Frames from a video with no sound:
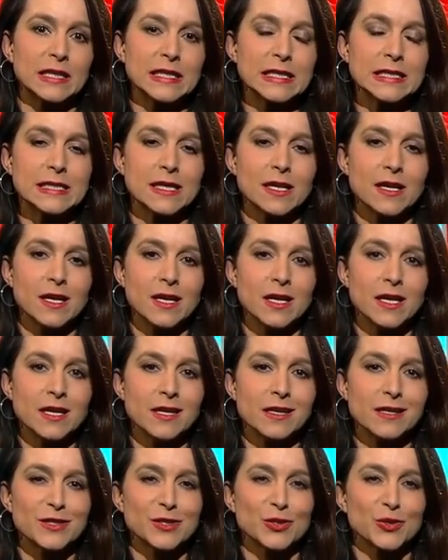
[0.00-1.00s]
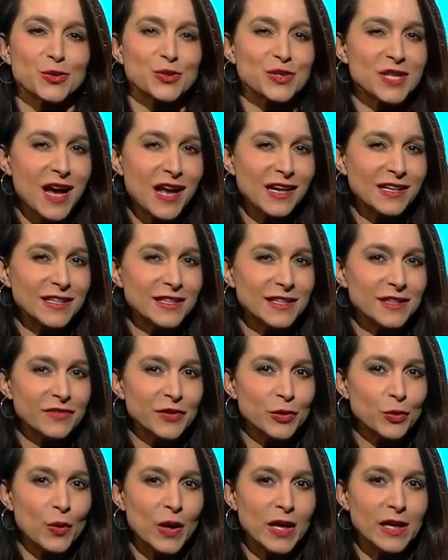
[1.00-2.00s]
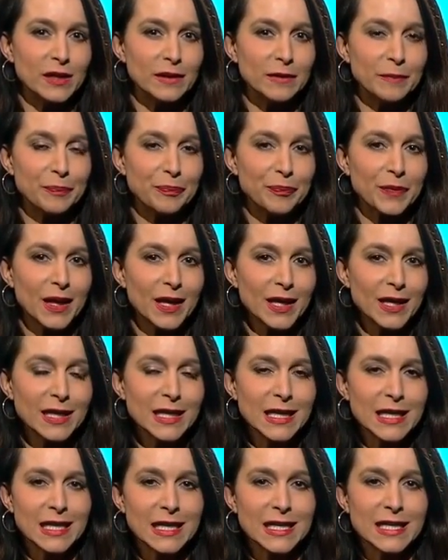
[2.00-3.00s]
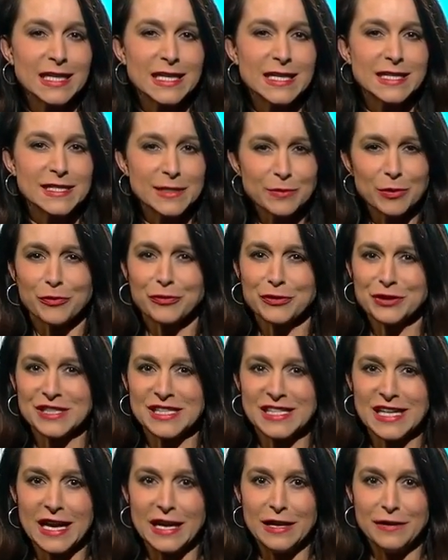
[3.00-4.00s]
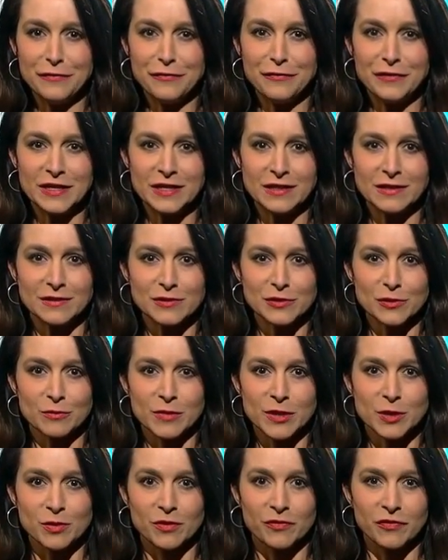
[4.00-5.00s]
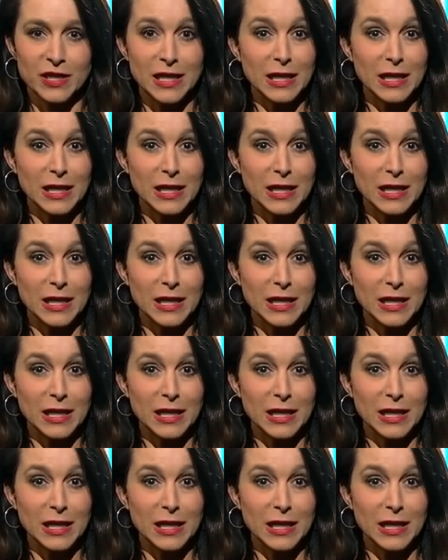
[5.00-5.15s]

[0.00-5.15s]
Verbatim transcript: oder nicht, ist total individuell. 4711 finden zum Beispiel